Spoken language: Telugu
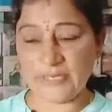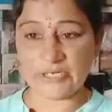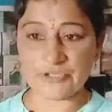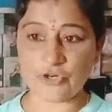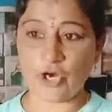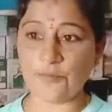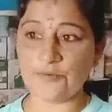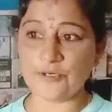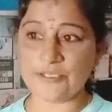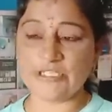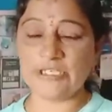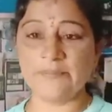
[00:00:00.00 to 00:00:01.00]
మీరు షాప్కి
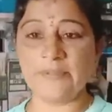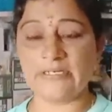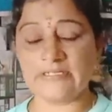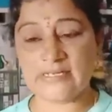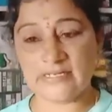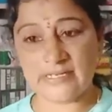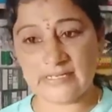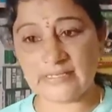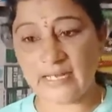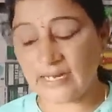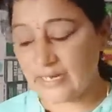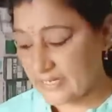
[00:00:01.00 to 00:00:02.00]
వచ్చి నేను పర్చేజ్
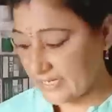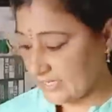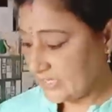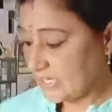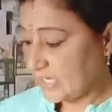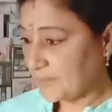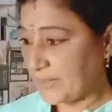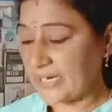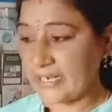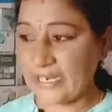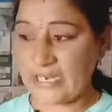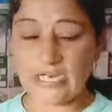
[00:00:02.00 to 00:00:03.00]
చేస్తానంటే
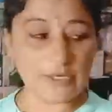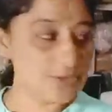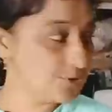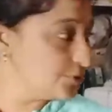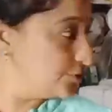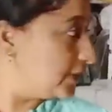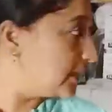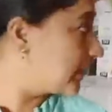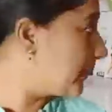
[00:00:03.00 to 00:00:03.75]
మనకి ఎలా ఉంటుందంటే